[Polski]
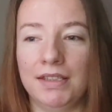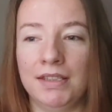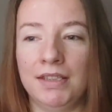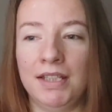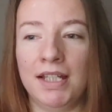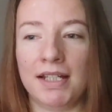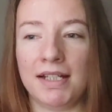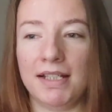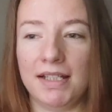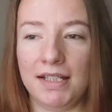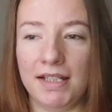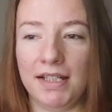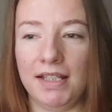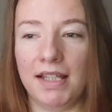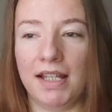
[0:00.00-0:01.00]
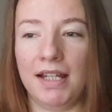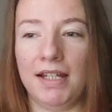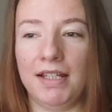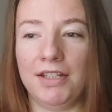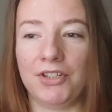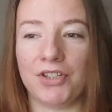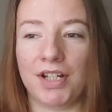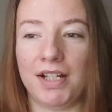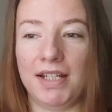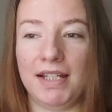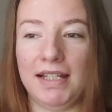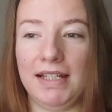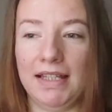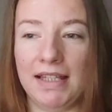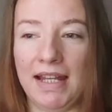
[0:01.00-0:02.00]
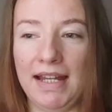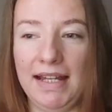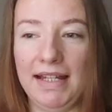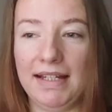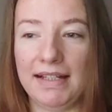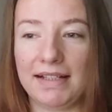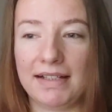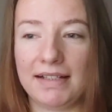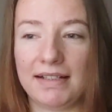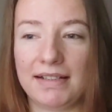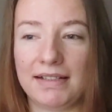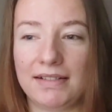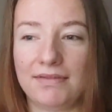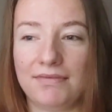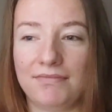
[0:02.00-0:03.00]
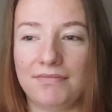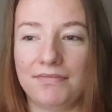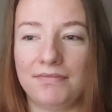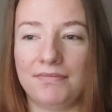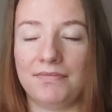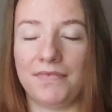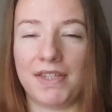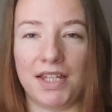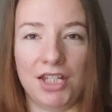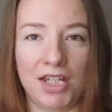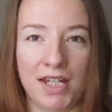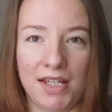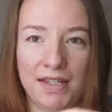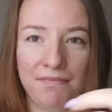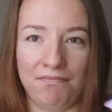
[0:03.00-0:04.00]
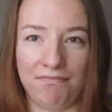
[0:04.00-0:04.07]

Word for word: niereligijnej niż religijnej. W sensie,